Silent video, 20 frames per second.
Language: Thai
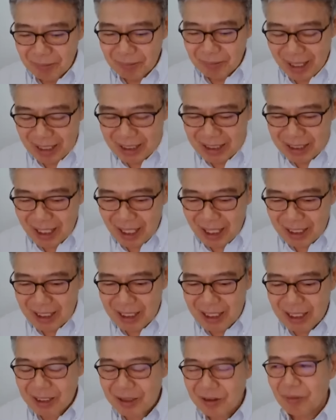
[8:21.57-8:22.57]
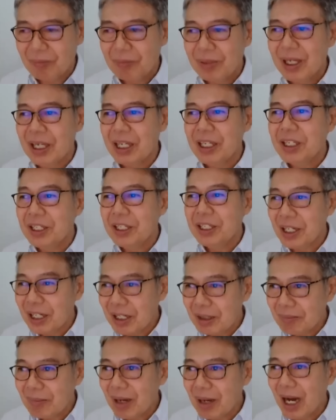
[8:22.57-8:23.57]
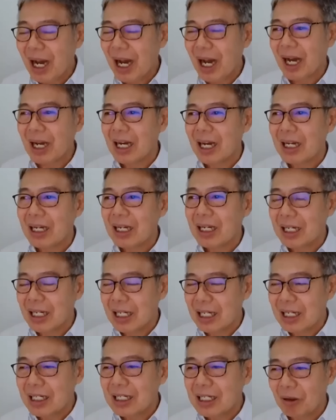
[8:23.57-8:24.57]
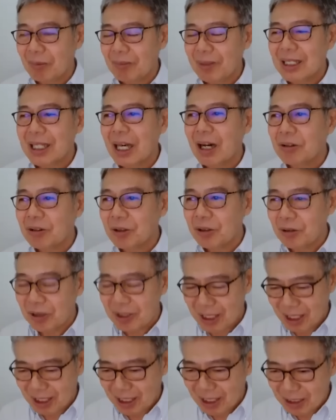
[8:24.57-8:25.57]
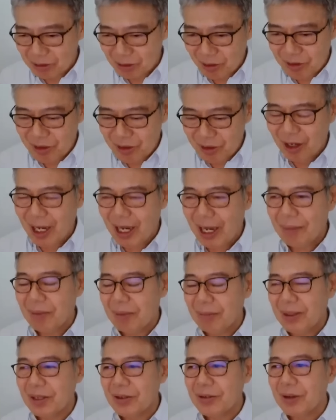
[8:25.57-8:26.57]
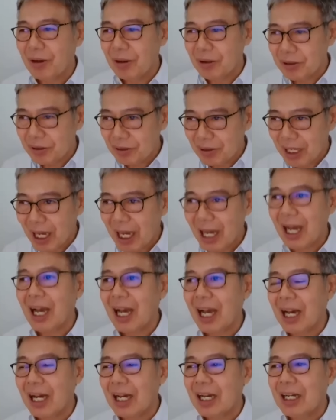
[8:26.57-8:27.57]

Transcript: แบงก์ชาติขึ้นดอกเบี้ยเยอะมากคือขึ้นดอกเบี้ยเท่าตัวจาก หนึ่งจุดสองห้า มาเป็น สองจุดห้า